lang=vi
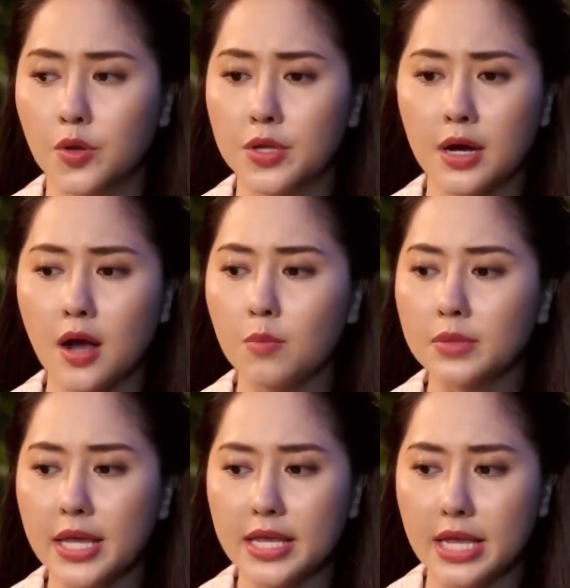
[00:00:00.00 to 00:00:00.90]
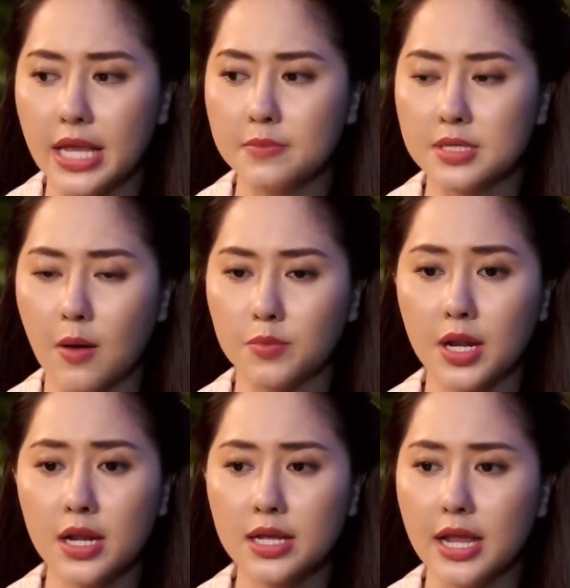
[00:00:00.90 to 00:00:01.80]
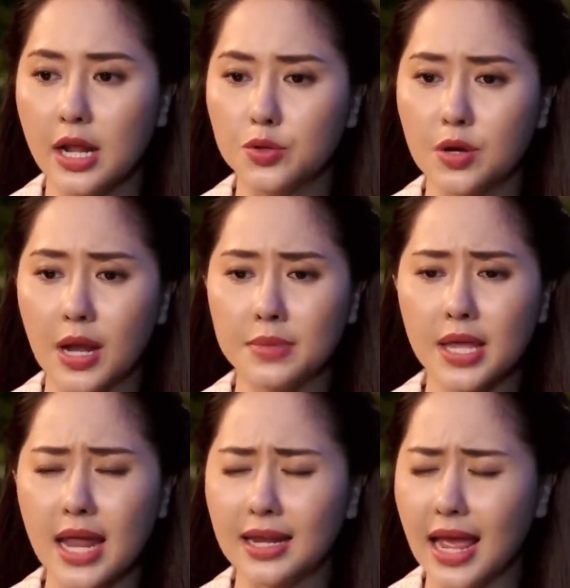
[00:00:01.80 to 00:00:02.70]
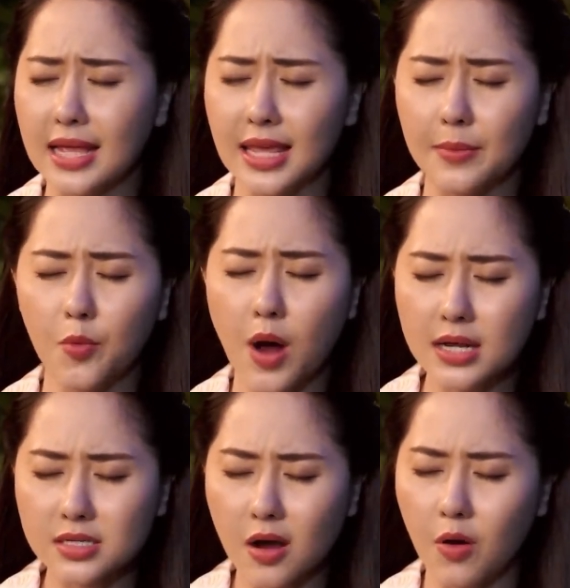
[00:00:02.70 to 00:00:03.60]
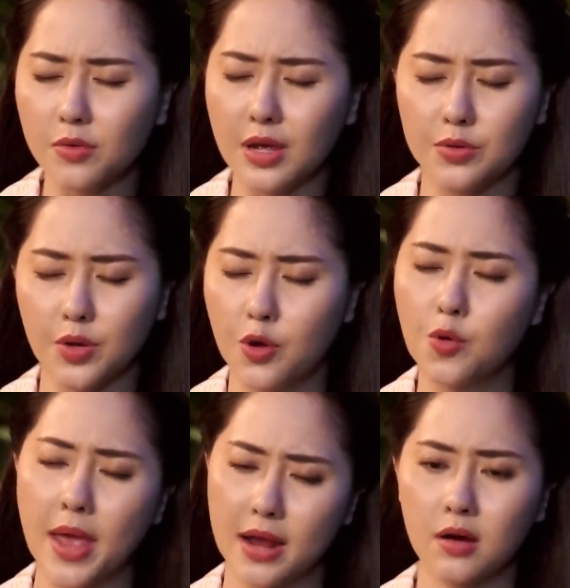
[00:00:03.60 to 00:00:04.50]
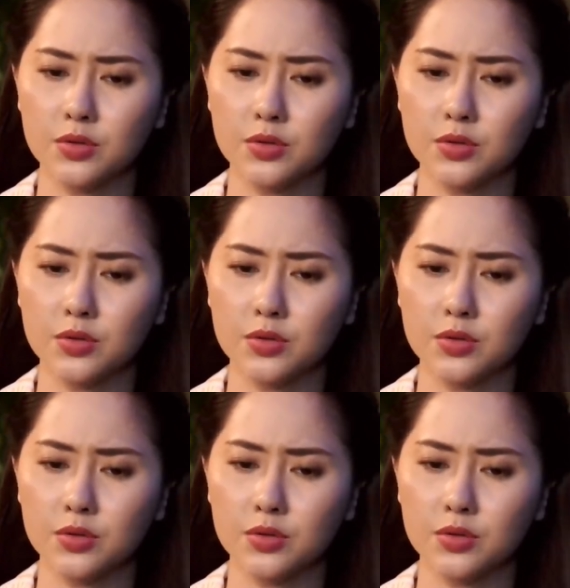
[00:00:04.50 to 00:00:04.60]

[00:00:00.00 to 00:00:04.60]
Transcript: Tôi vẫn không thấy gì nghiêm trọng cho đến khi là tôi cảm thấy anh can thiệp quá sâu vào chuyện của mẹ